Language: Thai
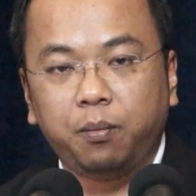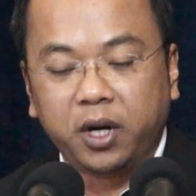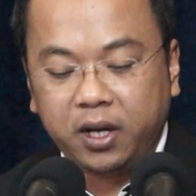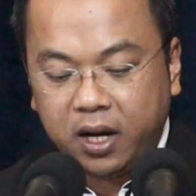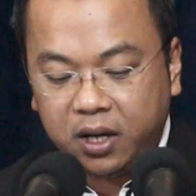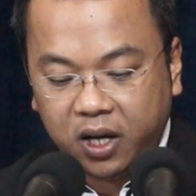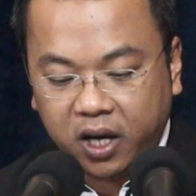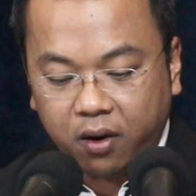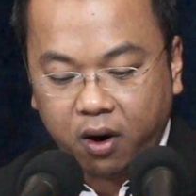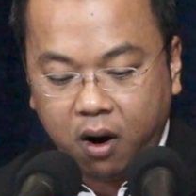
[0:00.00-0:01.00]
ประเด็นที่
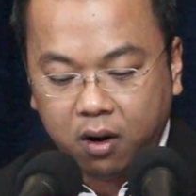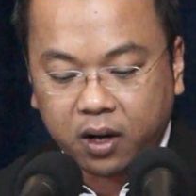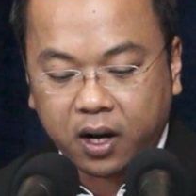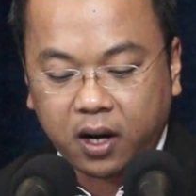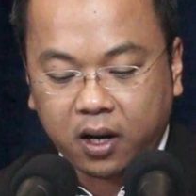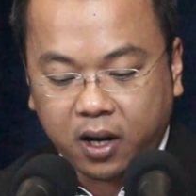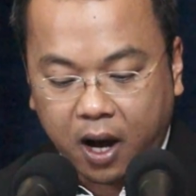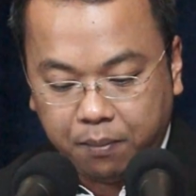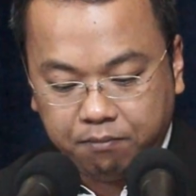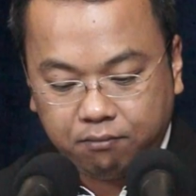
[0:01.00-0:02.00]
เกี่ยวข้องกั
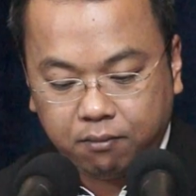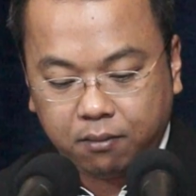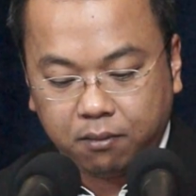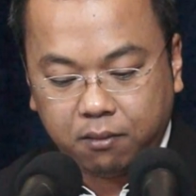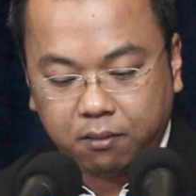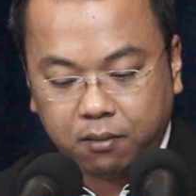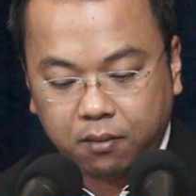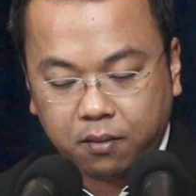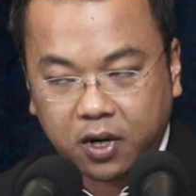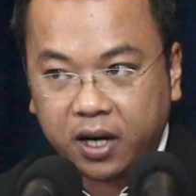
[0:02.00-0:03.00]
บ
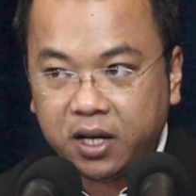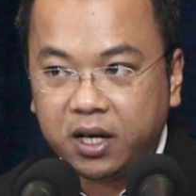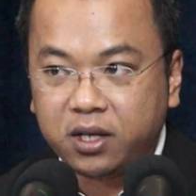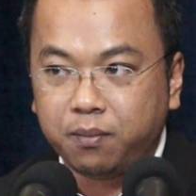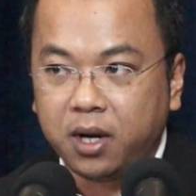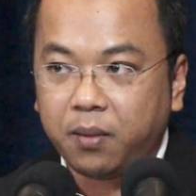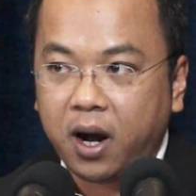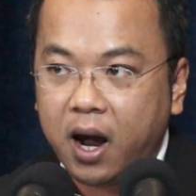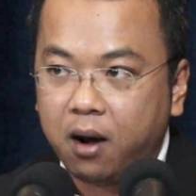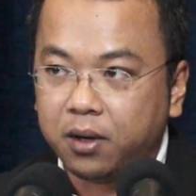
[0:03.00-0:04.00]
คดีจำนำ
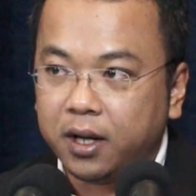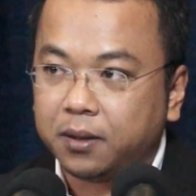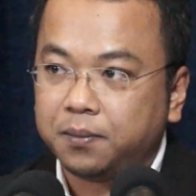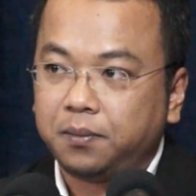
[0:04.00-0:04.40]
ข้าวเนี่ย